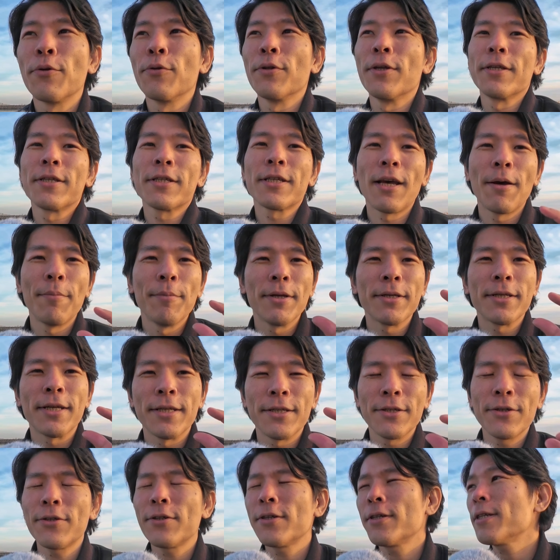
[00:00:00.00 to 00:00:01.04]
どうですか皆さ
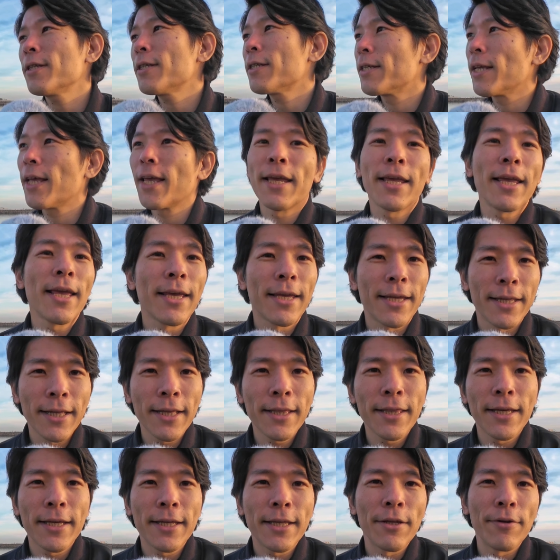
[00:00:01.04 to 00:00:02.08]
ん、ちょっとずつね、元気に
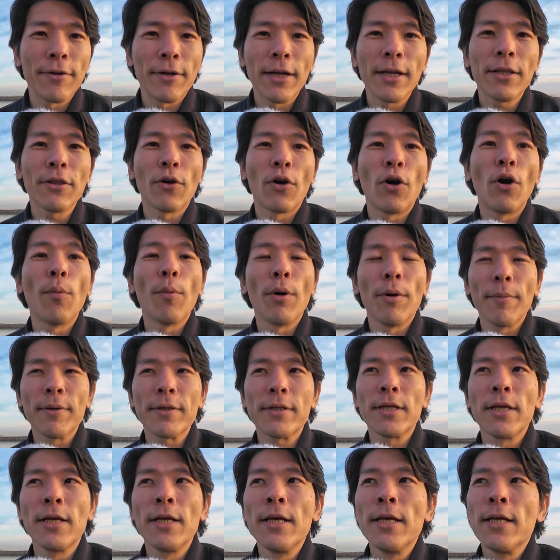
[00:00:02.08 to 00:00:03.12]
なってきているかなと思いま
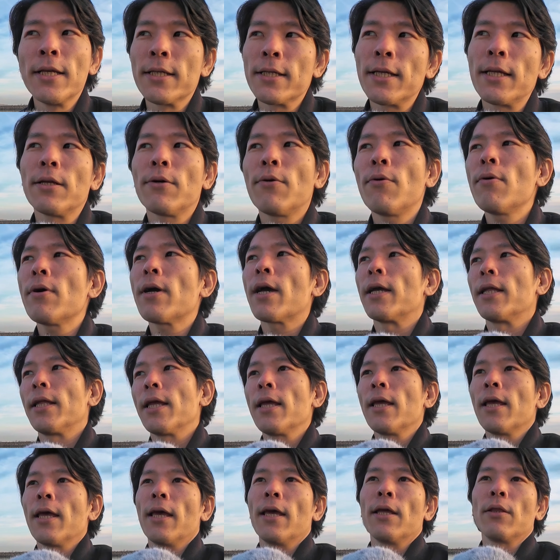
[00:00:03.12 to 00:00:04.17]
す。それで今回
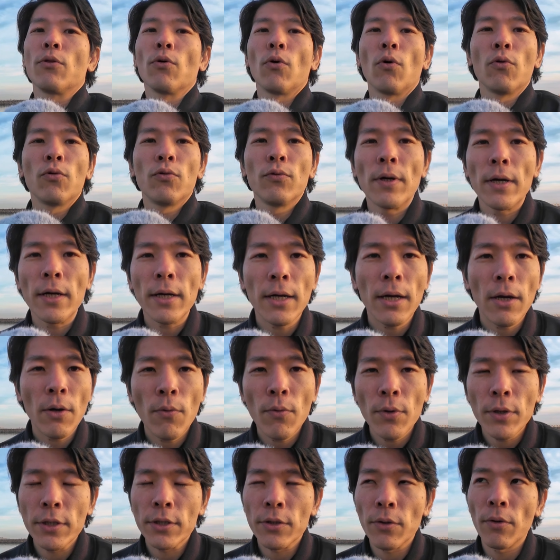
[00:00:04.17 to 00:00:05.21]
ね、えっ、ー、と、不安が
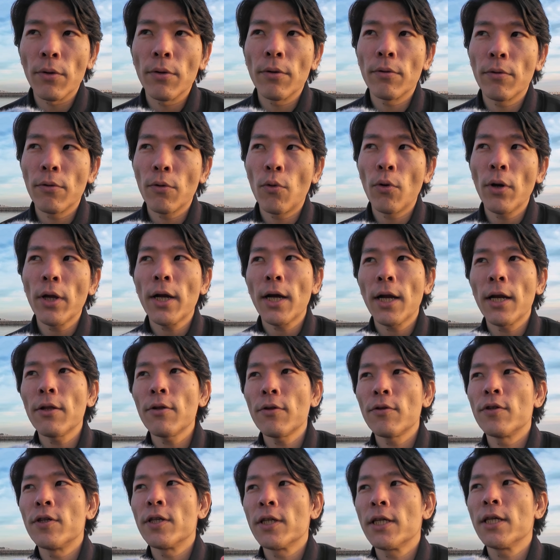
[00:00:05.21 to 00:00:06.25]
多い人、これから
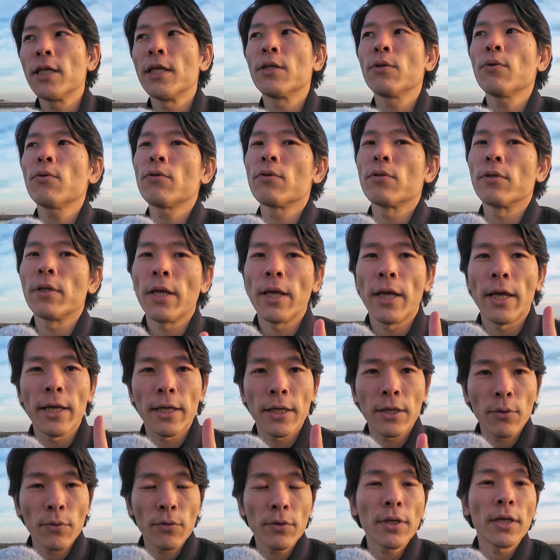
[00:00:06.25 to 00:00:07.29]
の時期一つね、
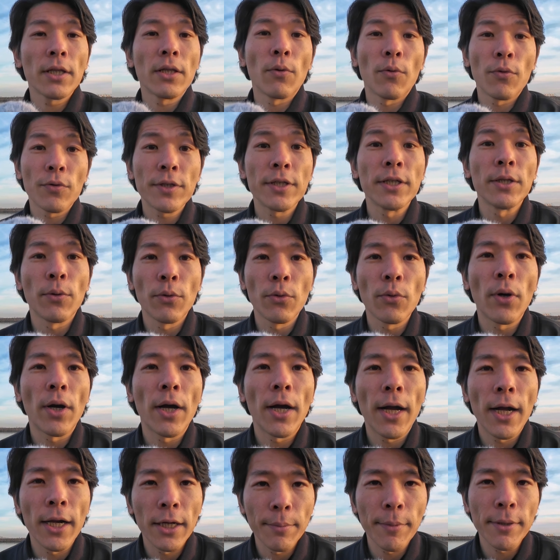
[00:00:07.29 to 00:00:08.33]
気をつけてほしいこと
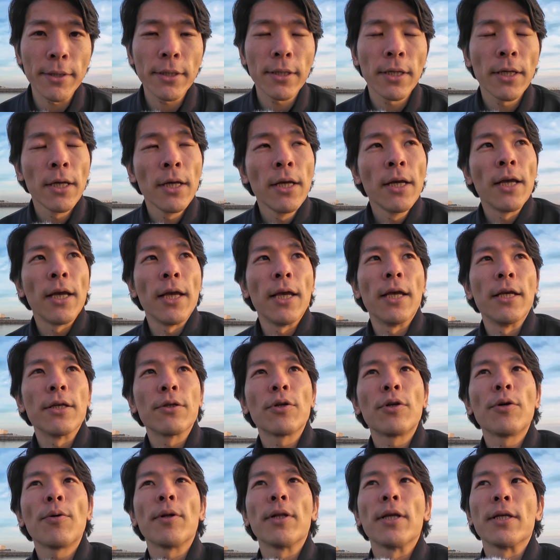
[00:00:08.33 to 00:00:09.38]
があります。えー、
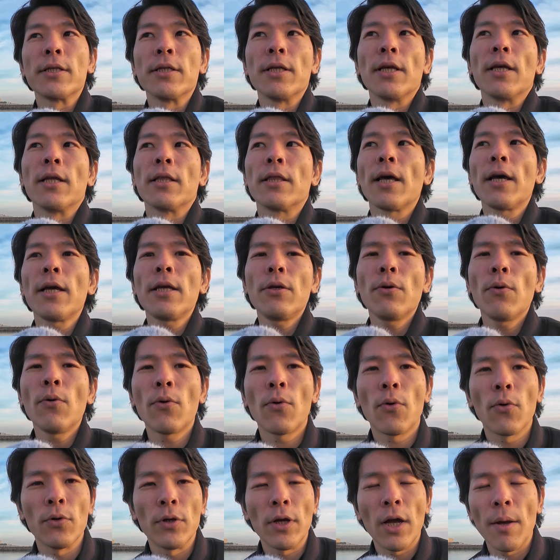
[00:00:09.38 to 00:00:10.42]
それはですね、太陽
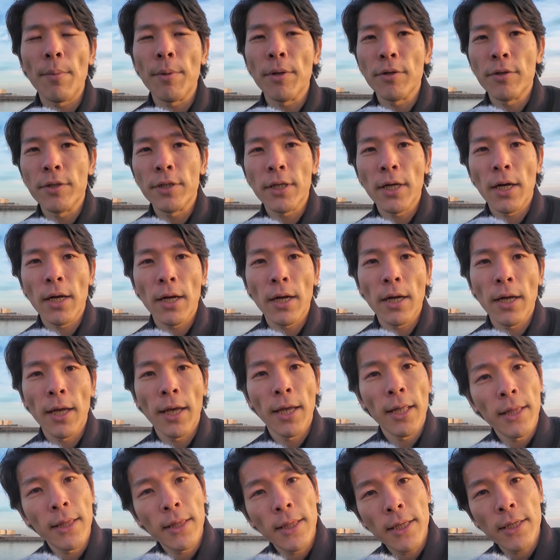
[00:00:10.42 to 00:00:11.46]
光に浴びる時間が
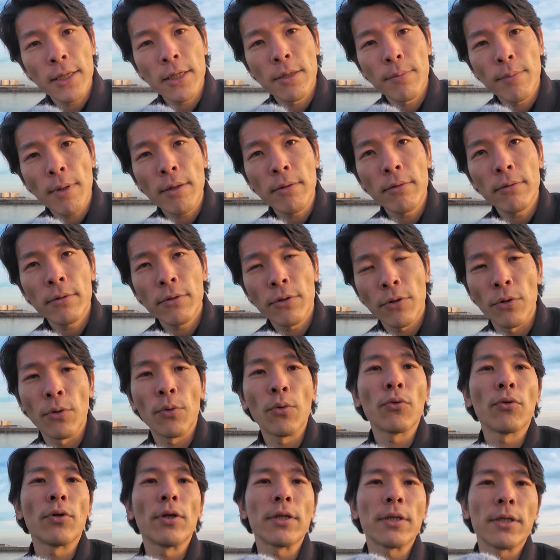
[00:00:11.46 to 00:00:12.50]
減ってしまうっていう
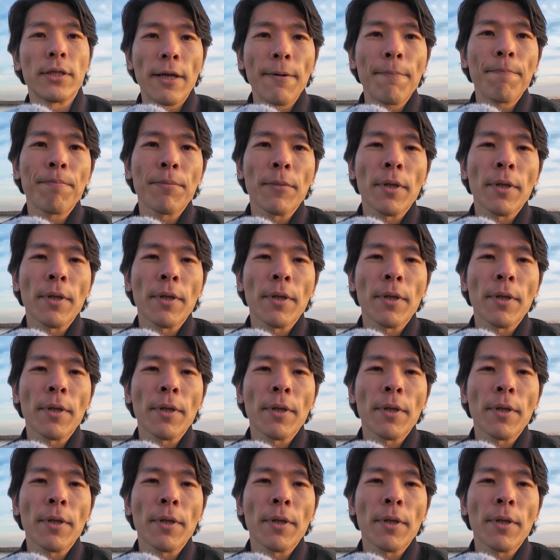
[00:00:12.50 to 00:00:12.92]
ことですね。